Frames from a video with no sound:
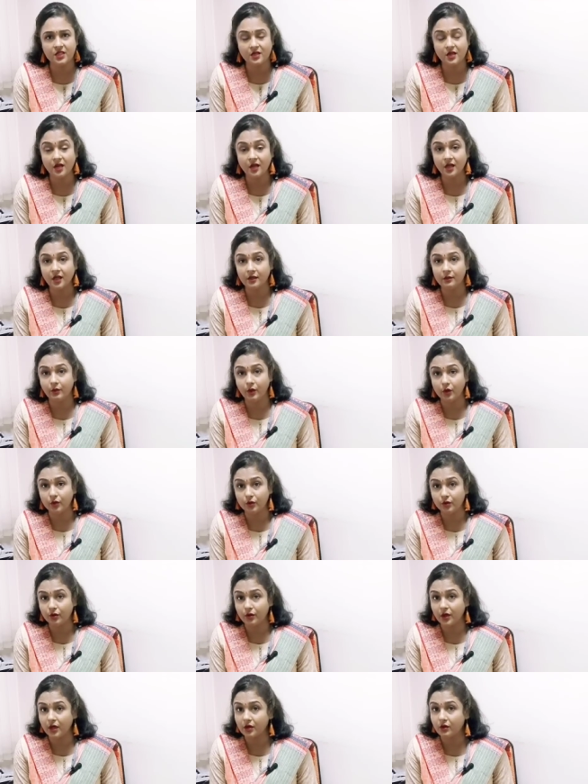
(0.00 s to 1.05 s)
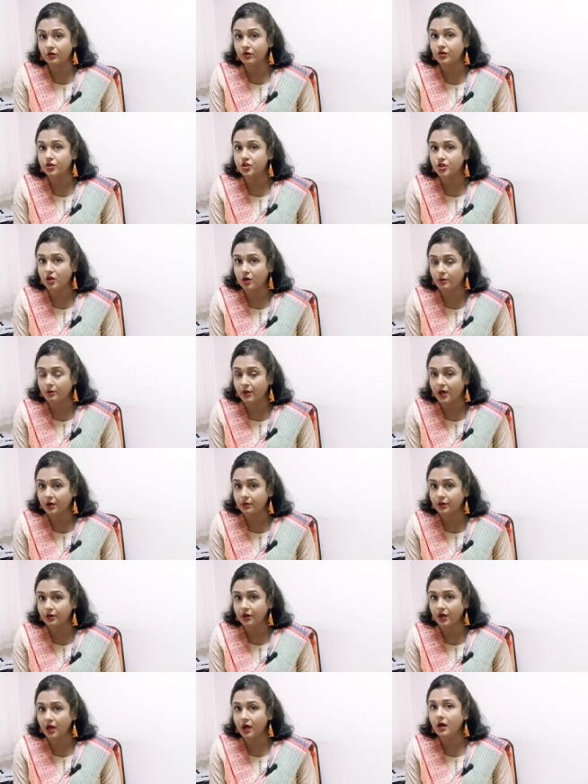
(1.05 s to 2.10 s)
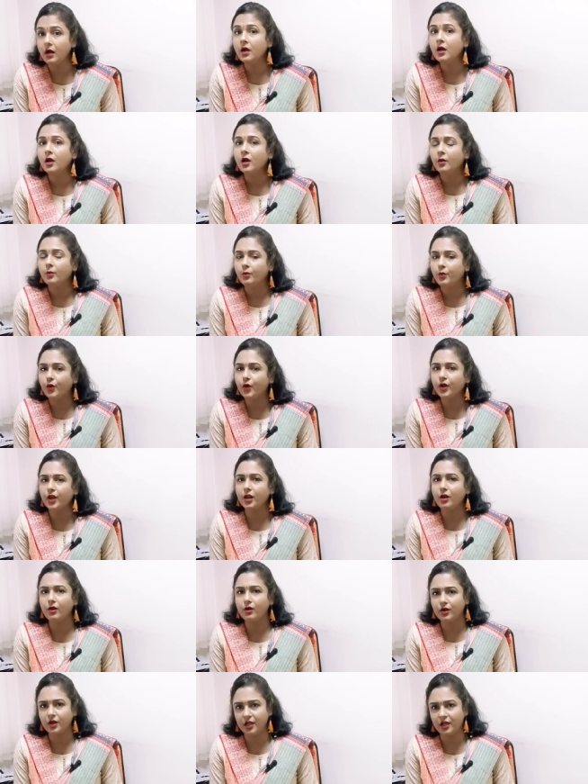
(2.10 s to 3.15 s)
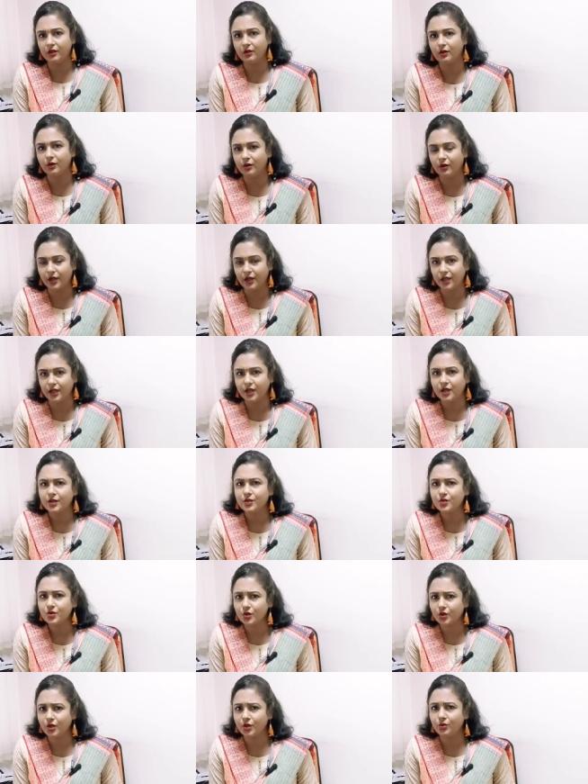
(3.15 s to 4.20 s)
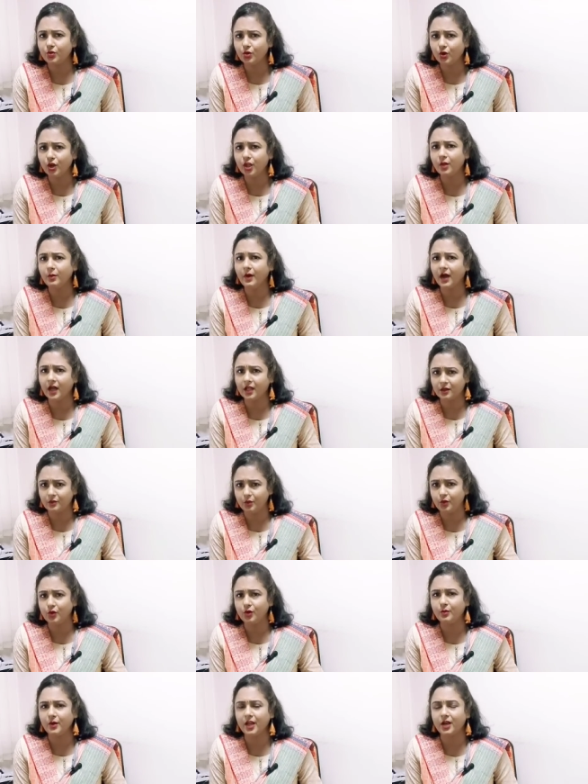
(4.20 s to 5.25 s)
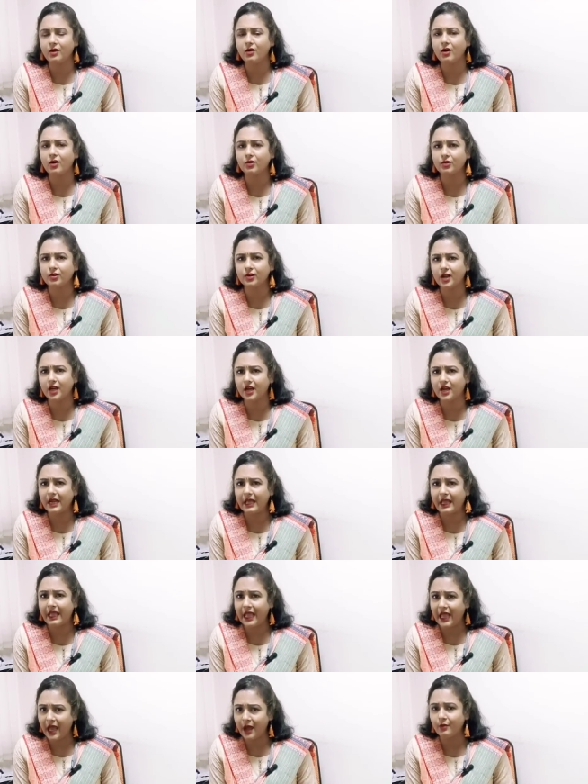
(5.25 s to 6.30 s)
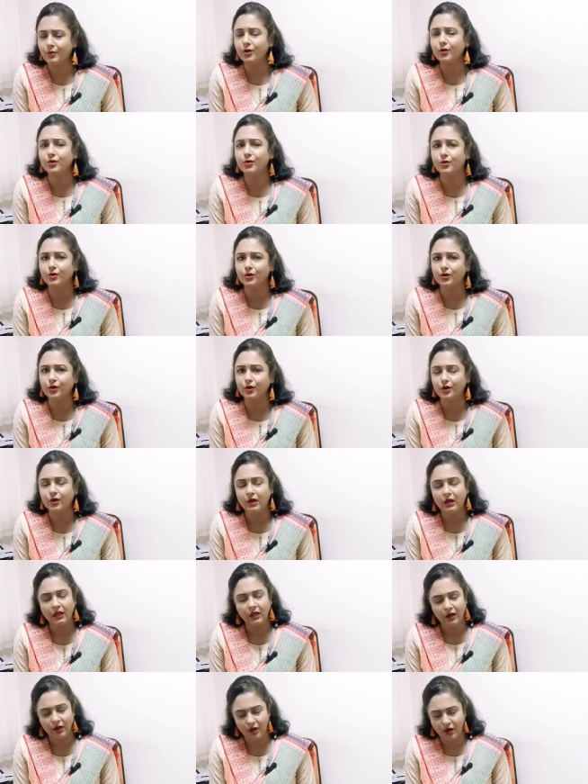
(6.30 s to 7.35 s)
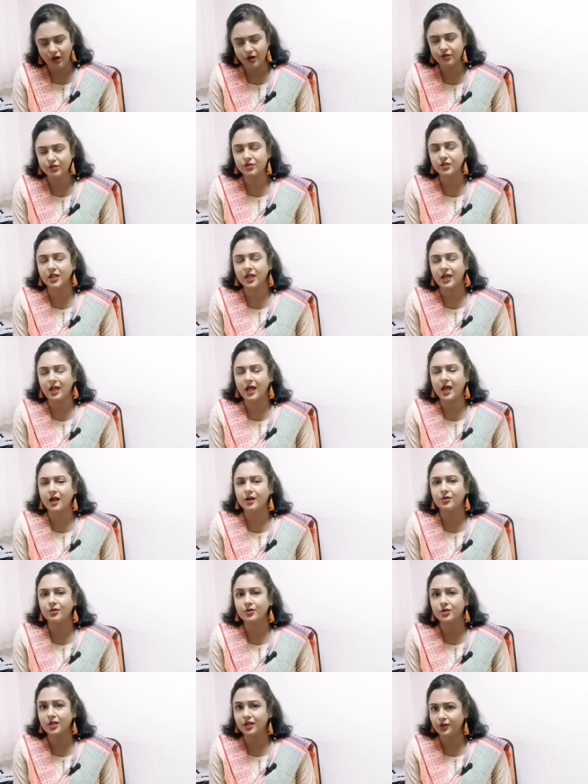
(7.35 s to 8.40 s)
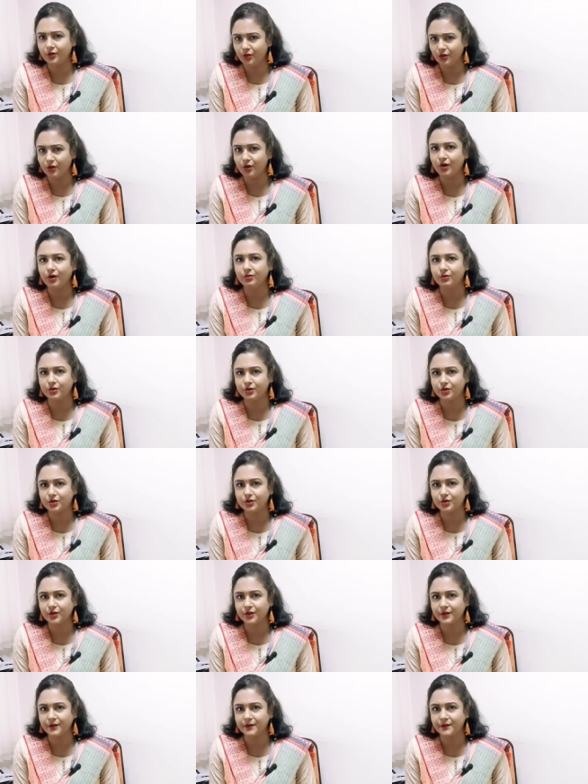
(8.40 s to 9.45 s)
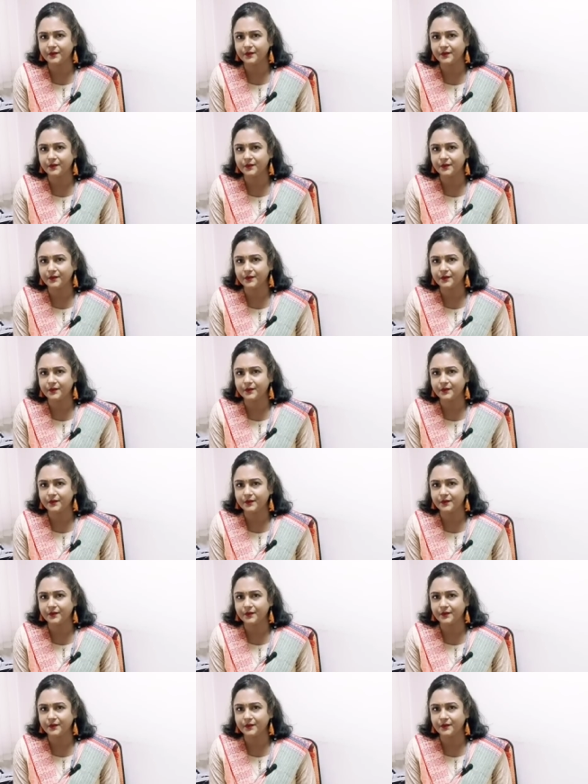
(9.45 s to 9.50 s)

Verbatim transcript: নাগাদ বন্ধ হওয়ার কোনো সম্ভাবনা পরিলক্ষিত নয় যদি দৈবাত পূর্বের ঘটনার ন্যায় এমন কোনো ঘটনা না ঘটে তো অবশ্যই